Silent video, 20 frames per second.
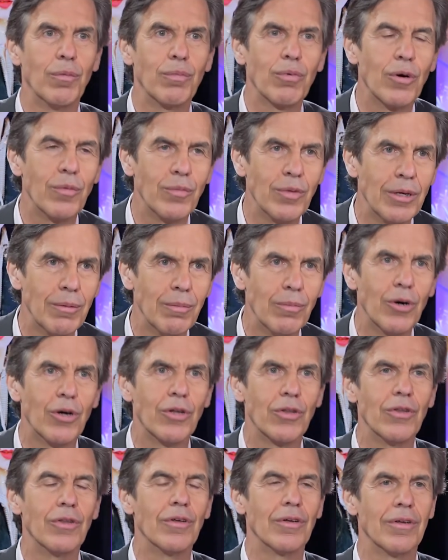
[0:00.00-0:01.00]
premier
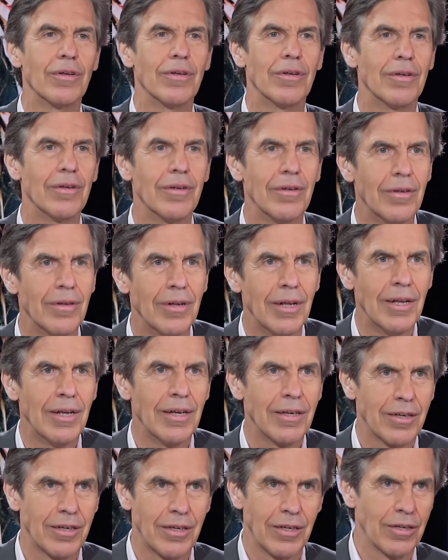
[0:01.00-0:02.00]
mode de
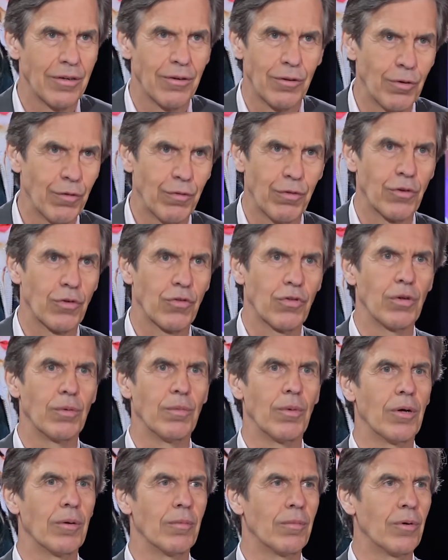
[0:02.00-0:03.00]

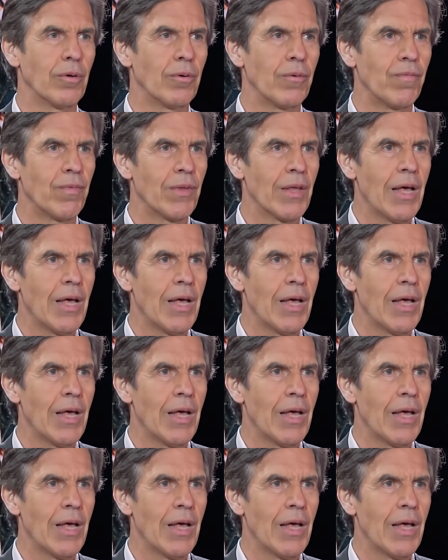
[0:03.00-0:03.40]
fonctionnement. Bon.